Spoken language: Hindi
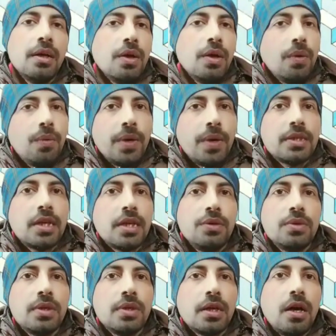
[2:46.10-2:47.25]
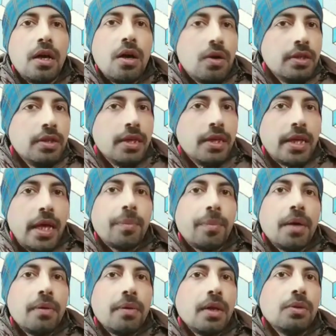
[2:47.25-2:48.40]
वैसा यूज करना है और ये कैमरा
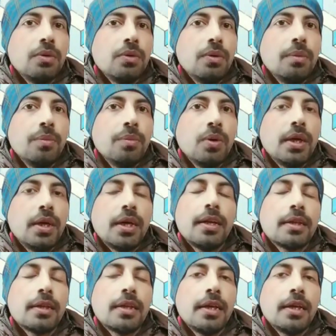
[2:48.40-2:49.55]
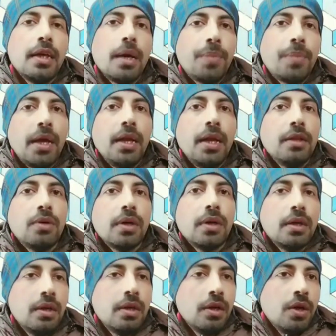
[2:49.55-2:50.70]
वाला तो हमको लगने लगता है कि आप पहले तो अगर
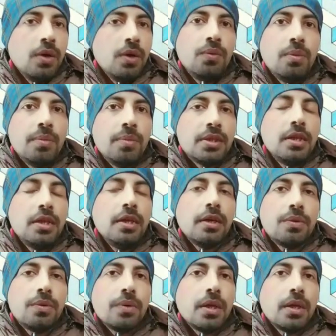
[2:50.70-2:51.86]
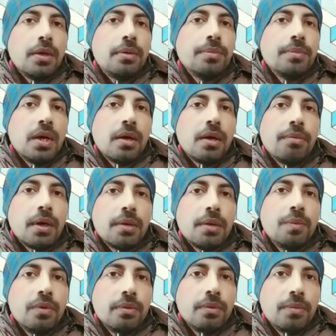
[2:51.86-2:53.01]
वो मछली एक्वेरियम बर्फ
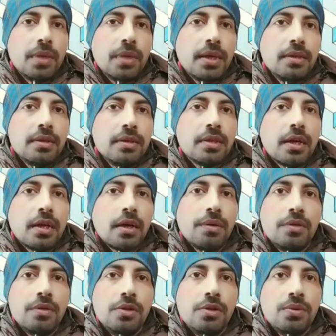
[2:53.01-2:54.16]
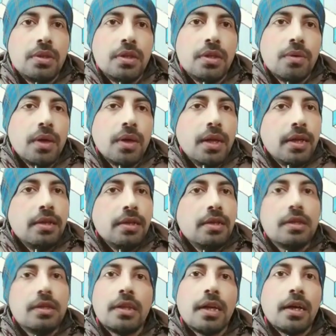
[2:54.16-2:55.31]
वाला इस तरह का यूज़ किए होंगे लेकिन इस
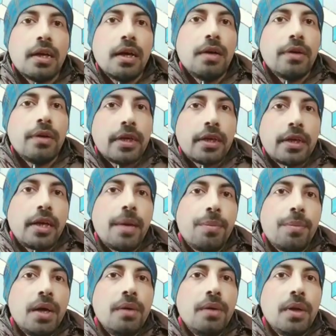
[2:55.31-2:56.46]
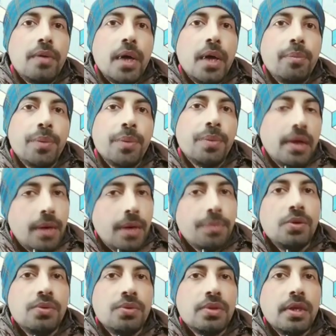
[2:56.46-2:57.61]
तरह का कैमरा वाला वॉलपेपर आप
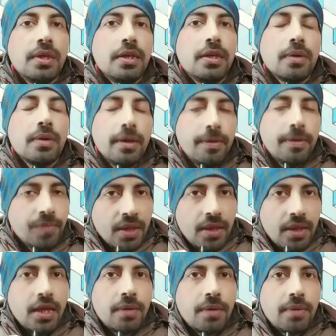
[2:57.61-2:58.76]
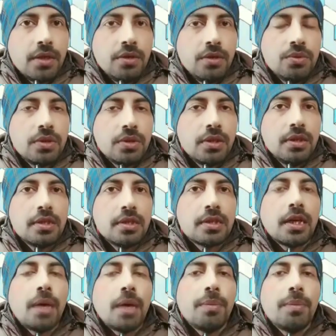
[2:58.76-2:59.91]
यूज़ नहीं किए होंगे एक बार यूज़ कीजिए इसका
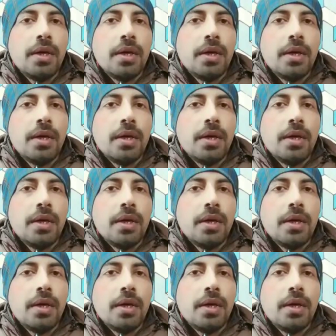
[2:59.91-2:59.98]
नाम है